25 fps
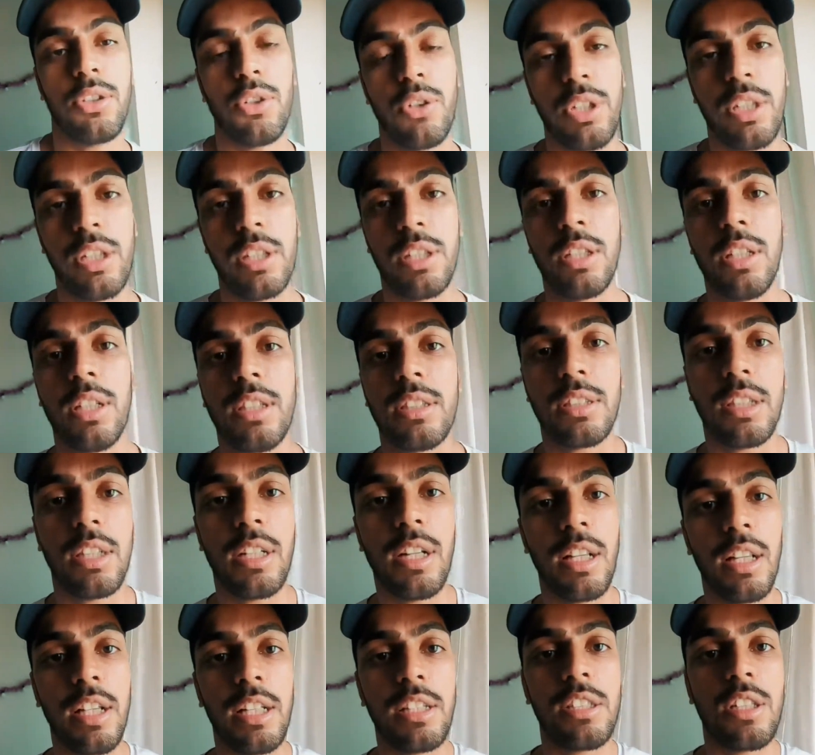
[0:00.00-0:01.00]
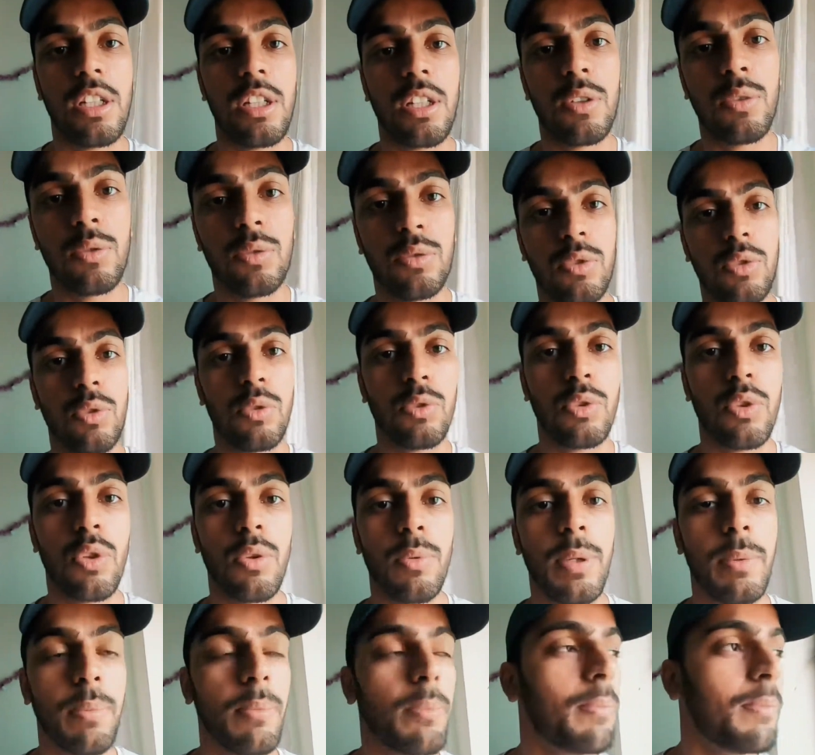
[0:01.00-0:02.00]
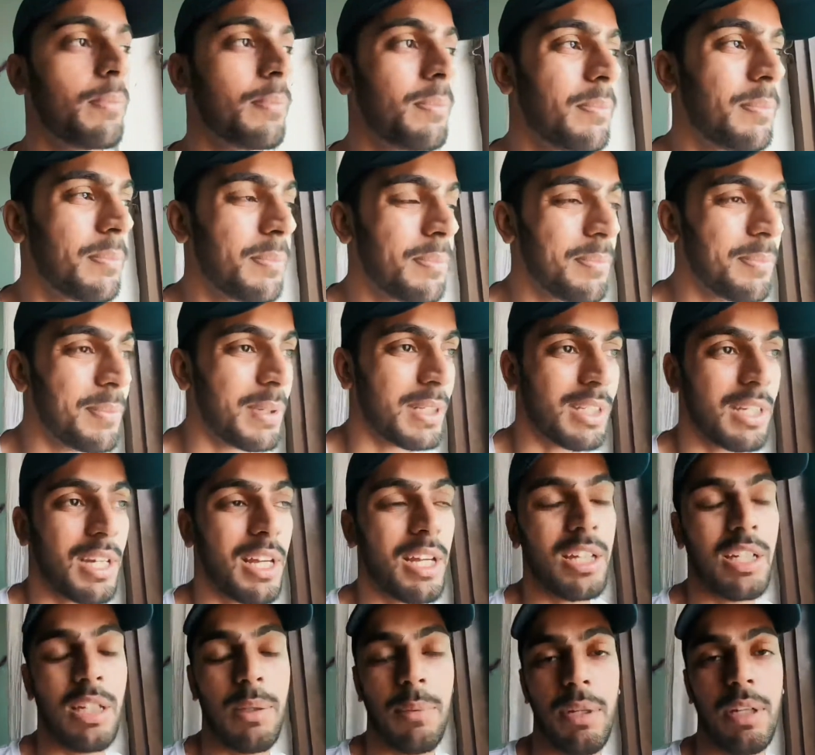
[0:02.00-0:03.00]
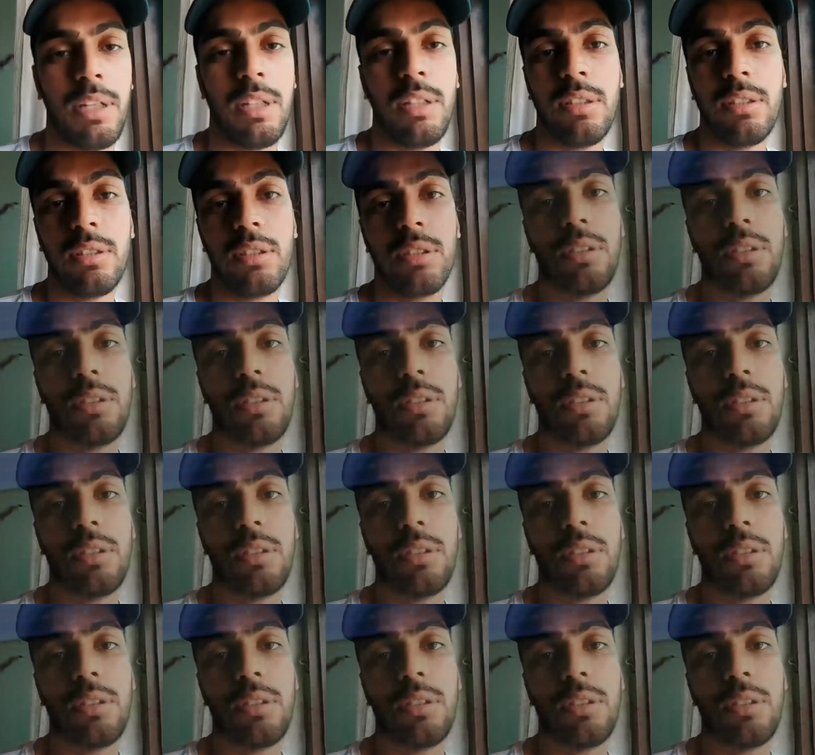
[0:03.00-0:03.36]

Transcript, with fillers: क्योंकि इतना सडनली जा रहा हूँ तो उनको भी बताया नहीं मैंने